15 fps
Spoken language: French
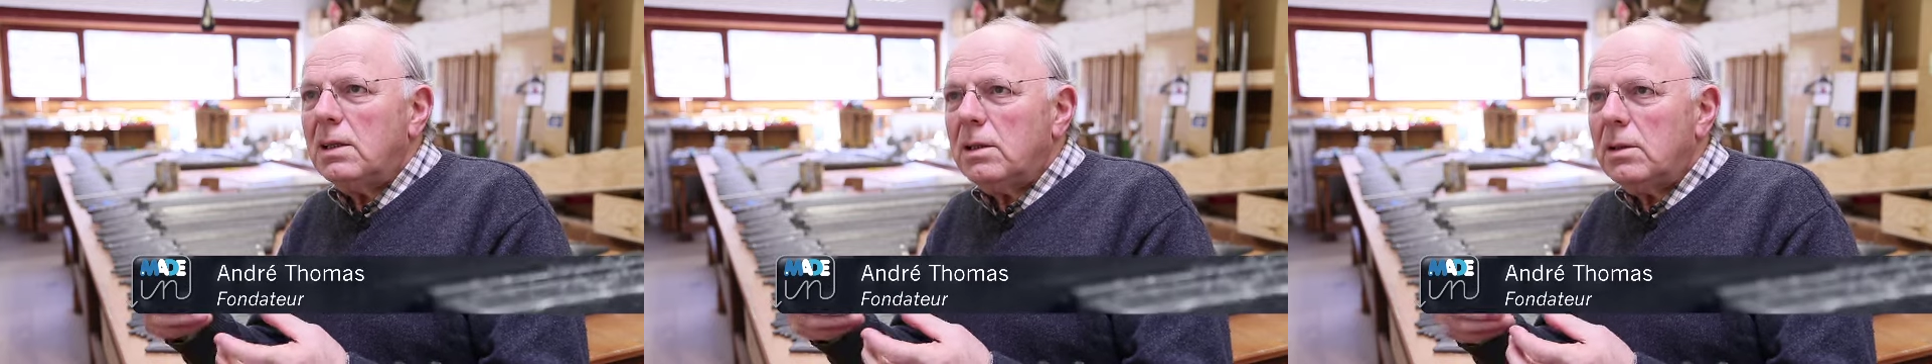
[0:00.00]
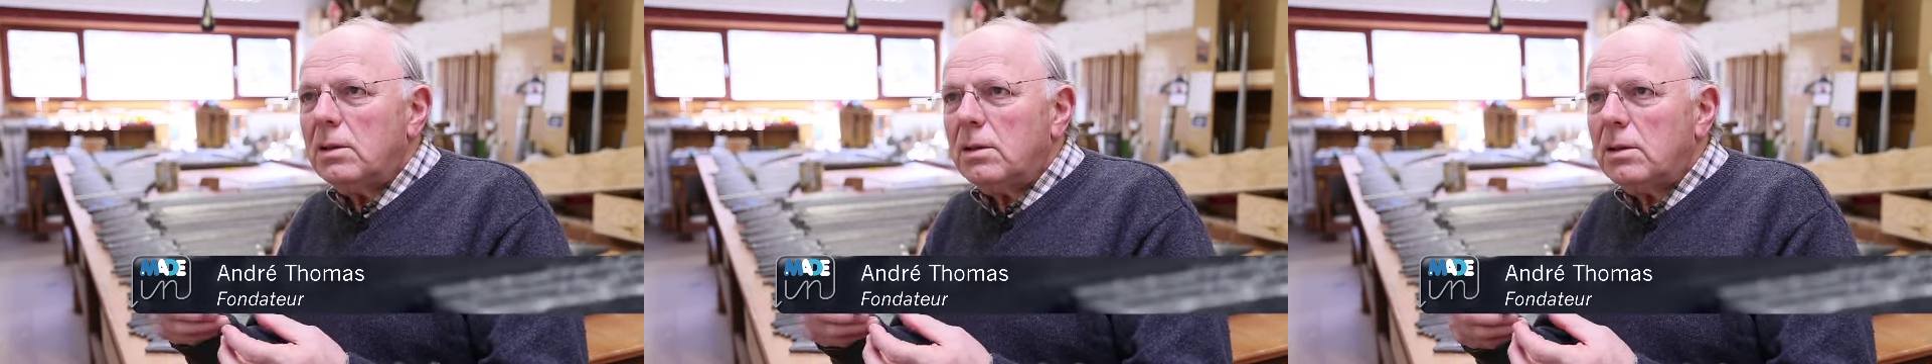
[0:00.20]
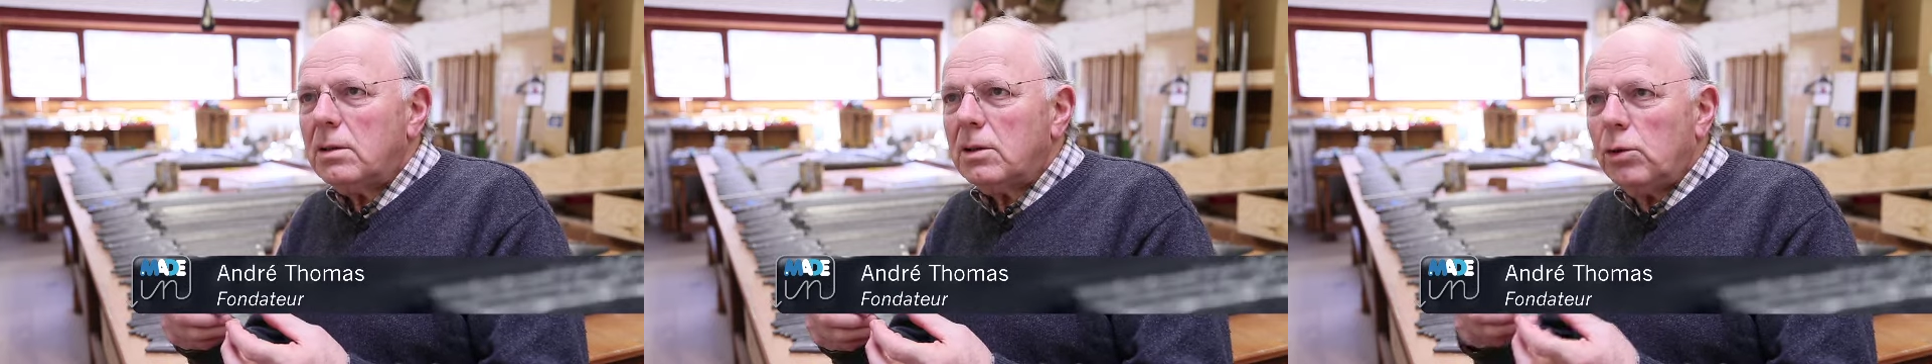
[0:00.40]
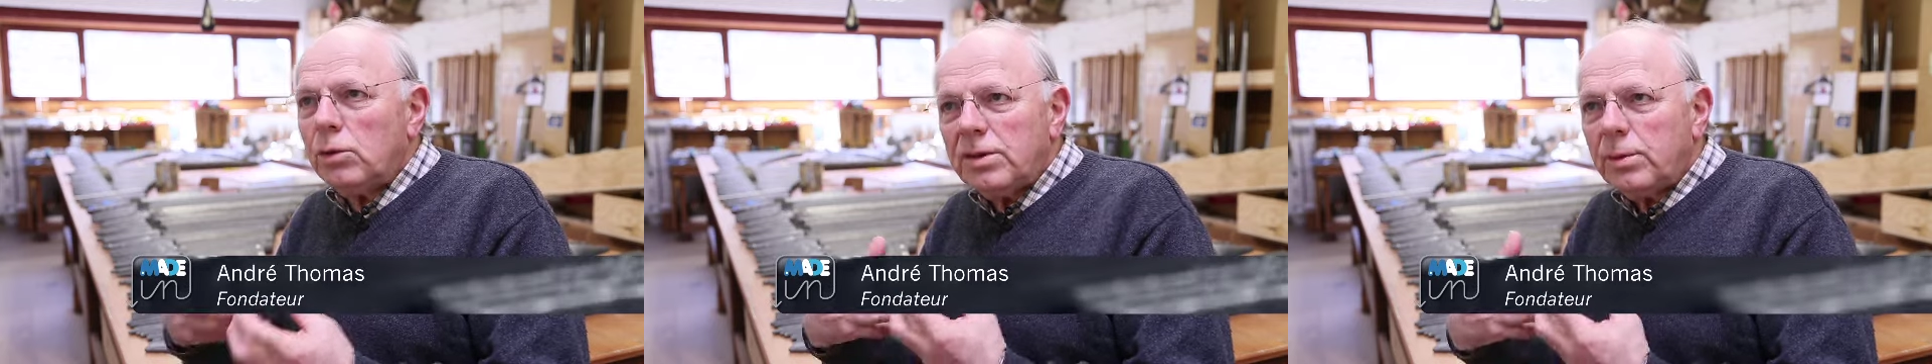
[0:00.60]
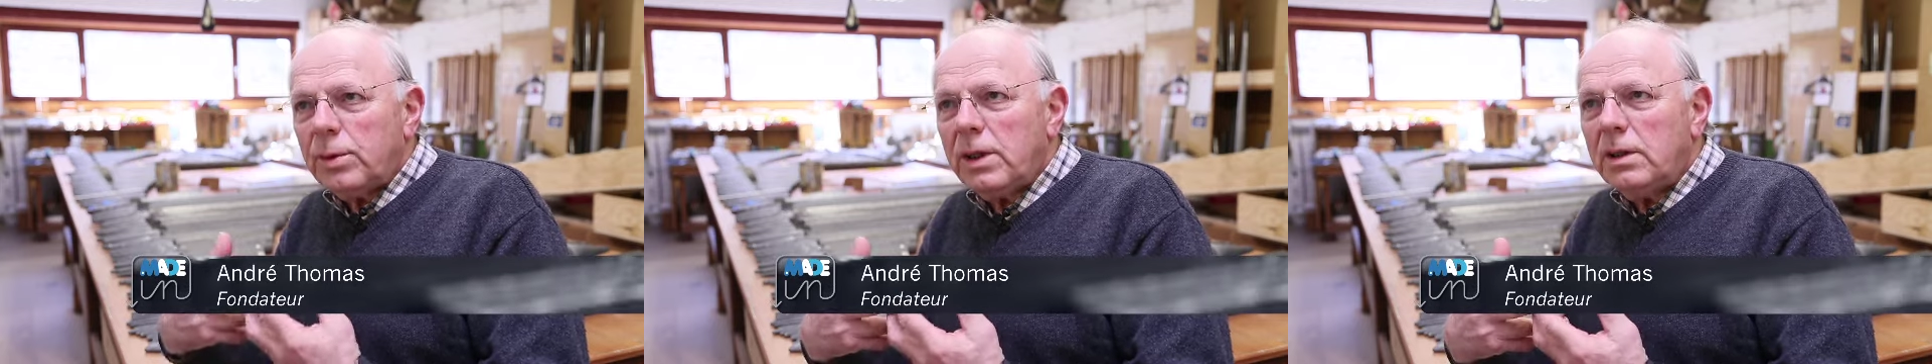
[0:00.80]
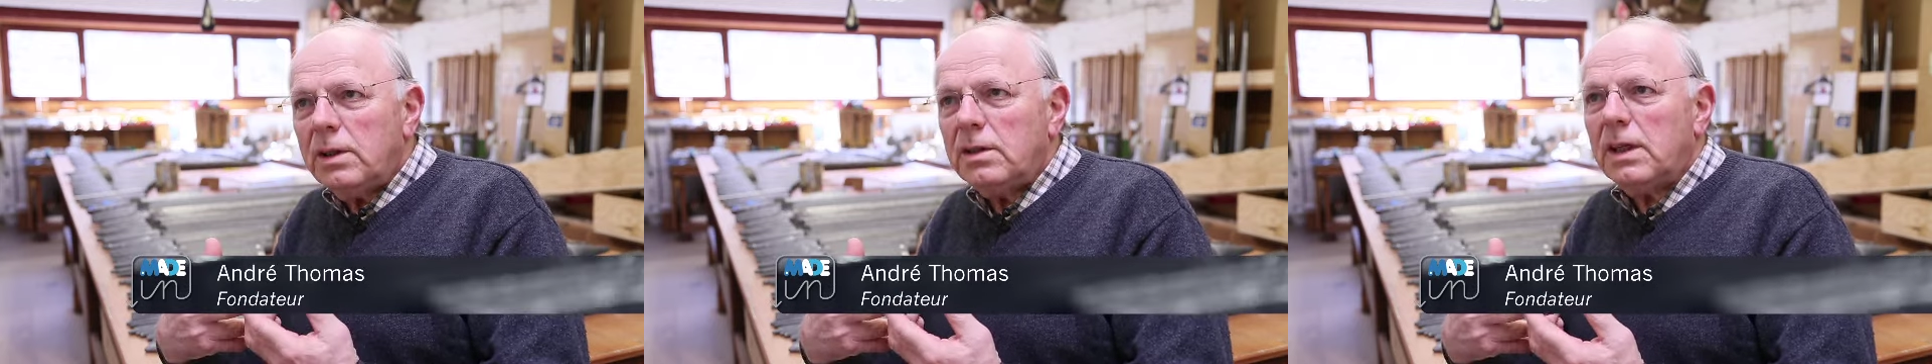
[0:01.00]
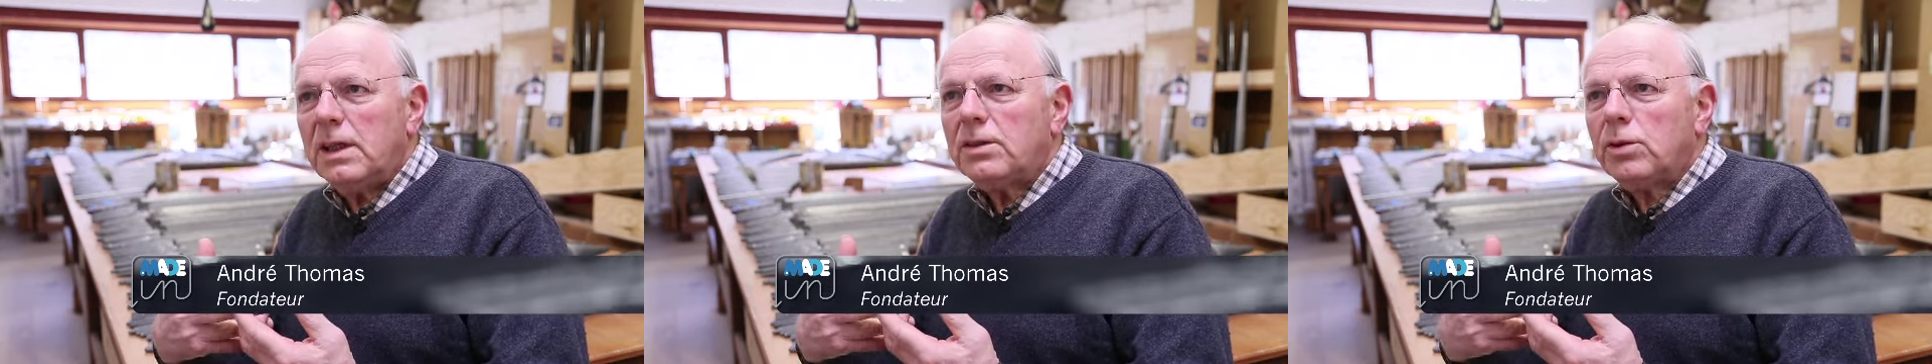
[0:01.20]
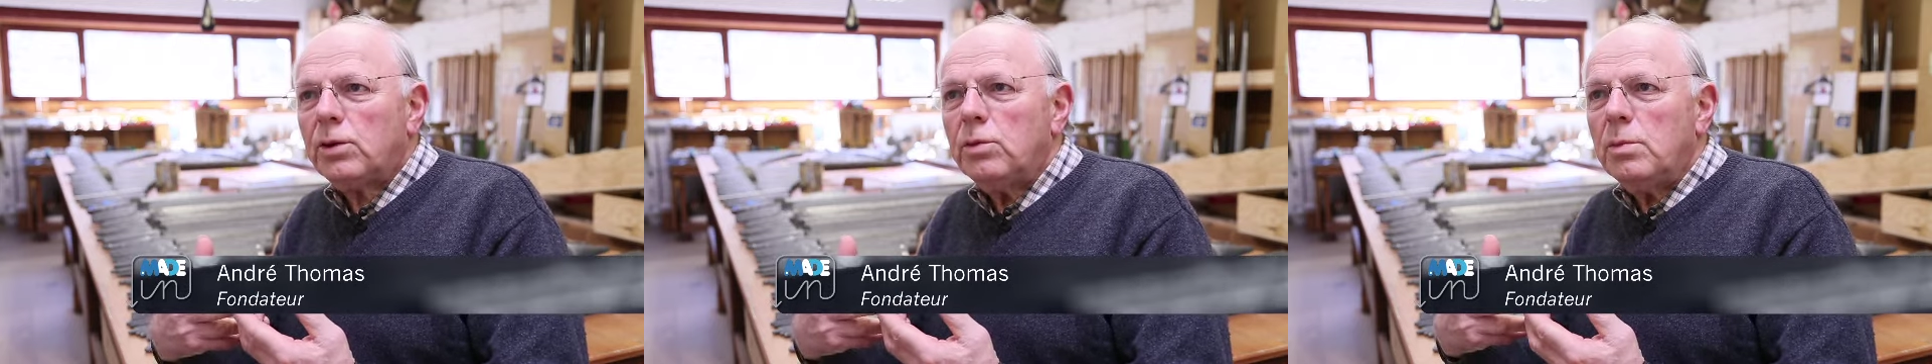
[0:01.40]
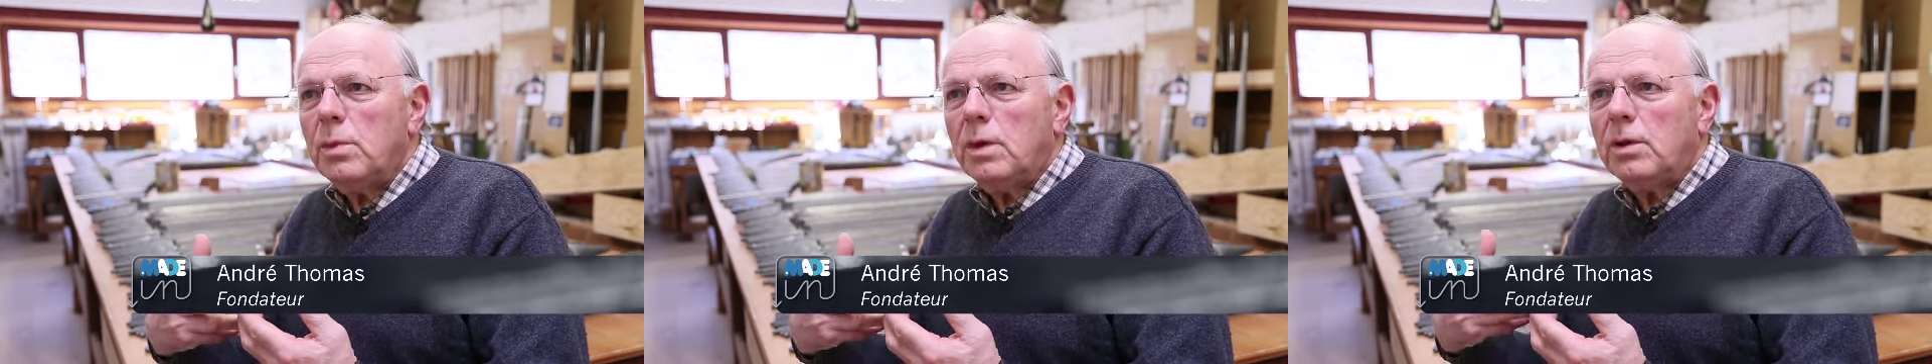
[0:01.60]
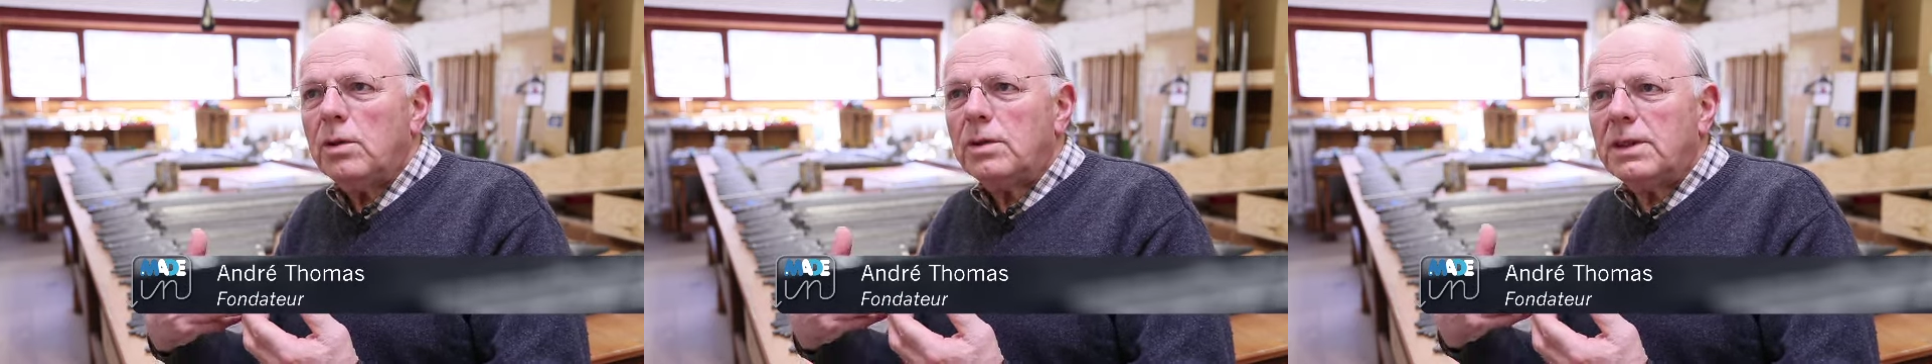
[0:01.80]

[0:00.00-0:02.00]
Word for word: euh, construire des instruments